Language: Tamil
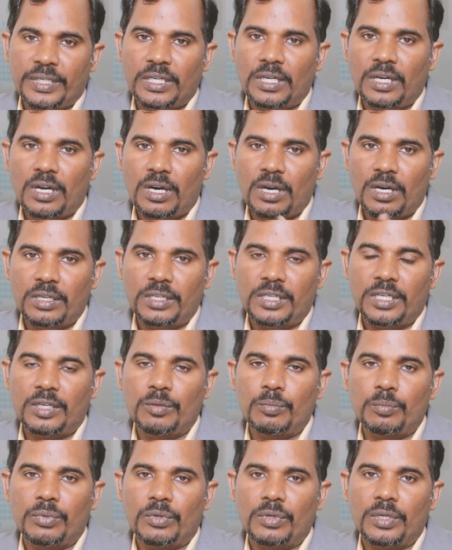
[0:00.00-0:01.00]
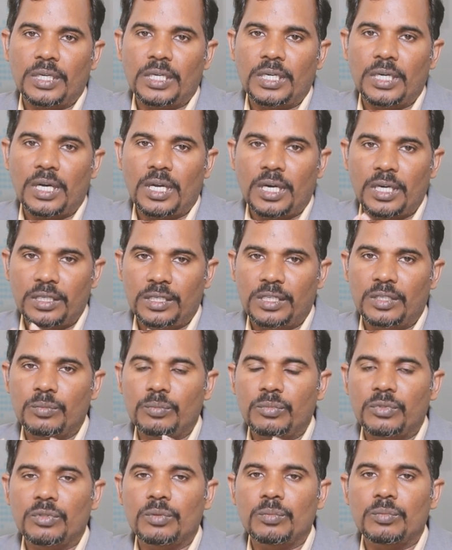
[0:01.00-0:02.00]
பண்ணி லாங் டேர்ம் போங்க லாங்
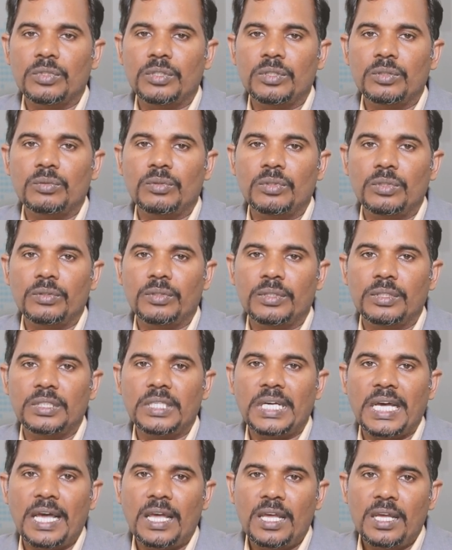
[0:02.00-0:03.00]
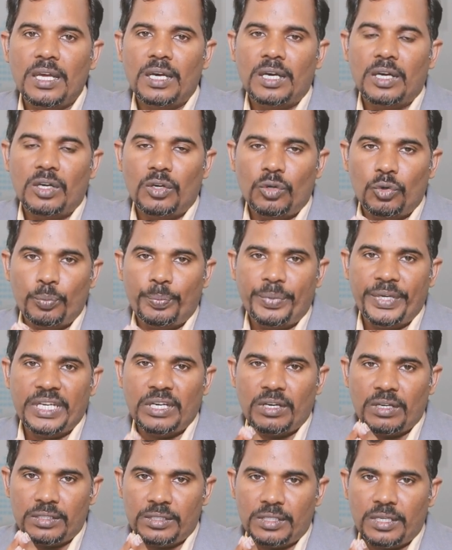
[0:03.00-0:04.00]
டேர்ம் போகும்போது உங்களுக்கு வந்து ருபி
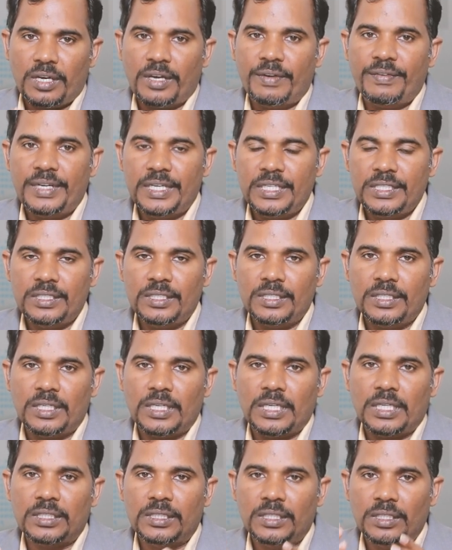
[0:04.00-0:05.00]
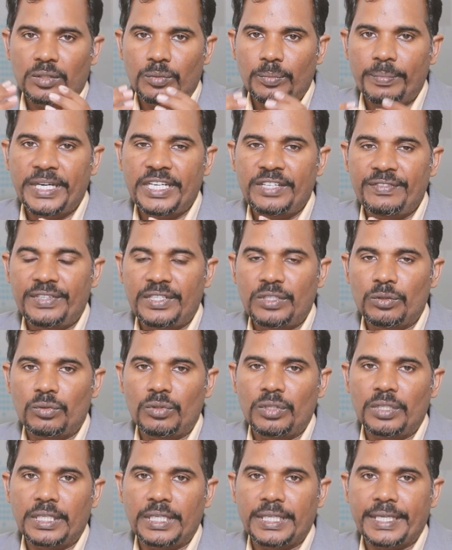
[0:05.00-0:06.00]
காஸ்ட் ஆவரேஜ் என்ற அந்த பெனிஃபிட்
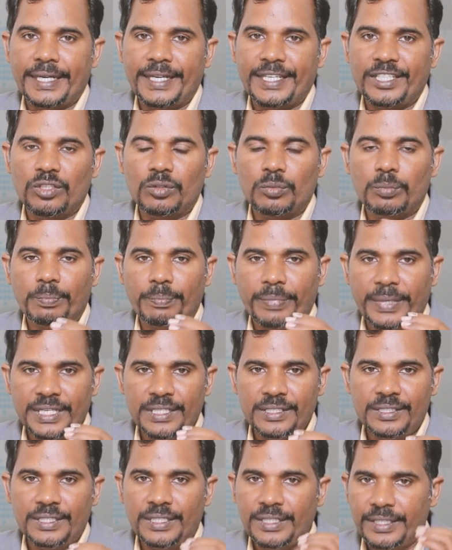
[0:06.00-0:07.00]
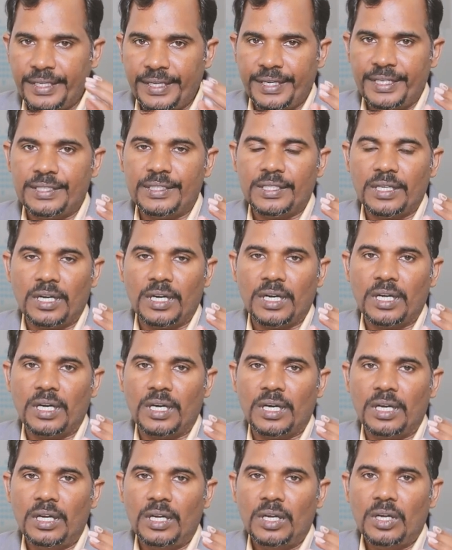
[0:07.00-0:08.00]
உங்களுக்கு கிடைக்கும் ப்ரைஸ் இன்க்ரீஸ்
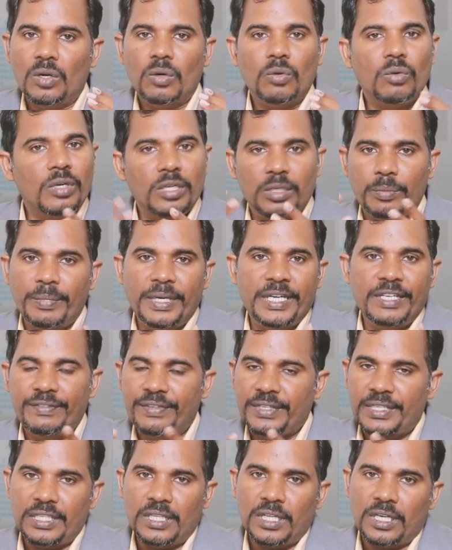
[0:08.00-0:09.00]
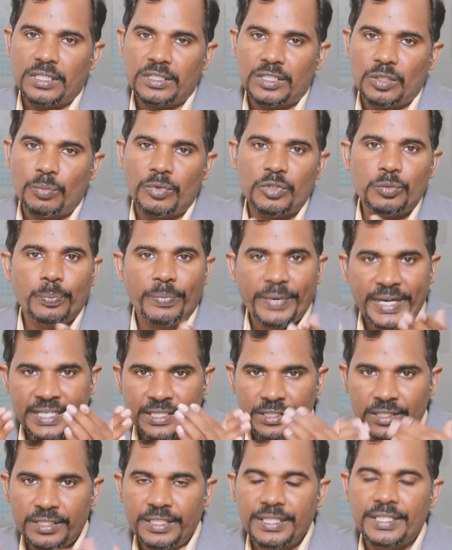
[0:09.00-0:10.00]
ஆனால் உங்களுக்கு பெனிஃபிட்டு தான் சப்போஸ்
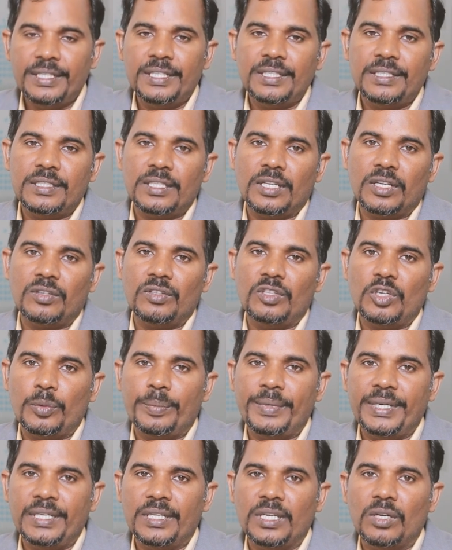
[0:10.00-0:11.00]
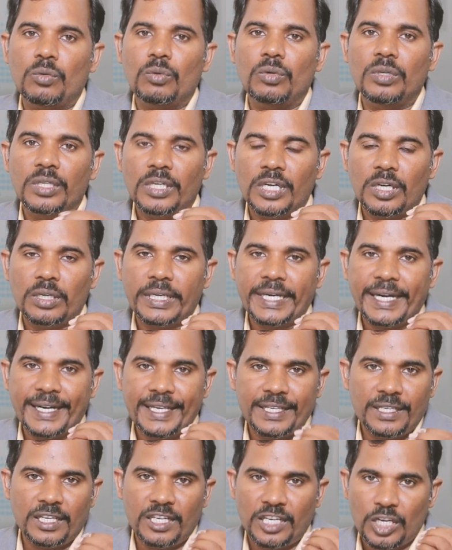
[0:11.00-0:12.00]
ப்ரைஸ் டிக்ரீஸ் ஆகுது அப்படின்னா உங்களுக்கு
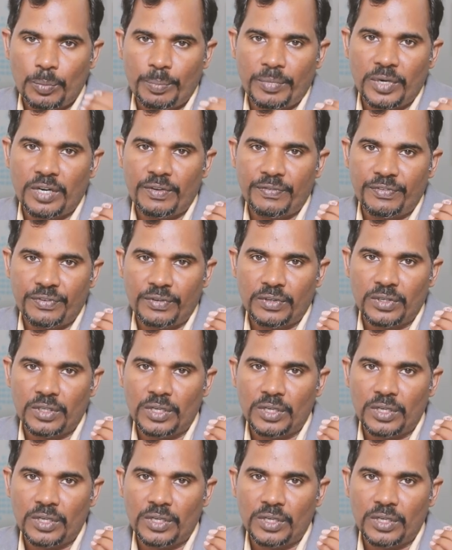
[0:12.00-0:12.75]
கிடைக்கிற நம்பர் ஆஃப்